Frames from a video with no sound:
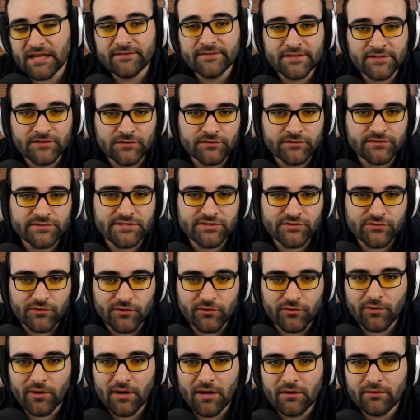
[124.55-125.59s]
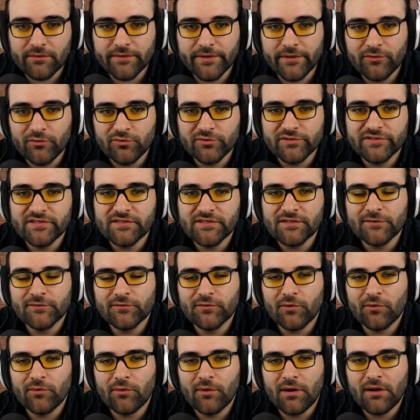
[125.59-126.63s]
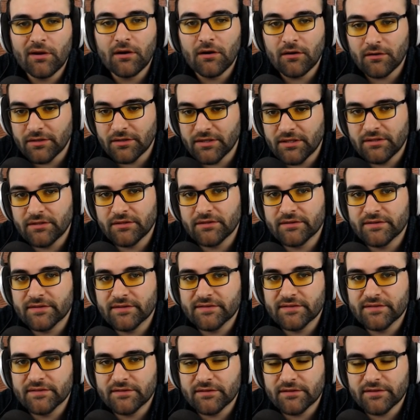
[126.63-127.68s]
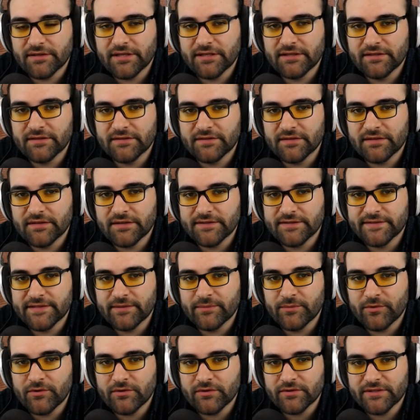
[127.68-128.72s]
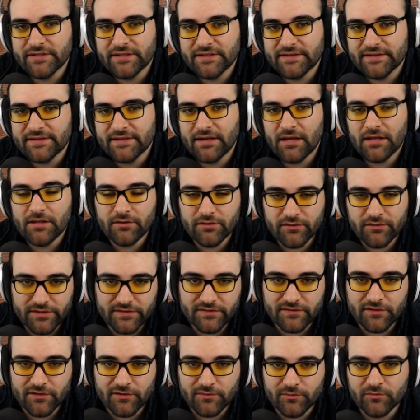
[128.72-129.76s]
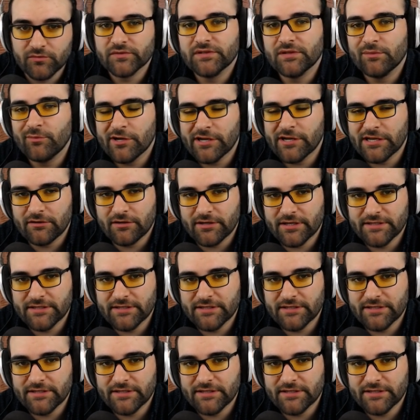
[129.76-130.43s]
Avec tous ces tournois, on a eu aussi un tournoi en ligne qui s'est organisé récemment, qui était la Ionix Cup, donc c'est moi qui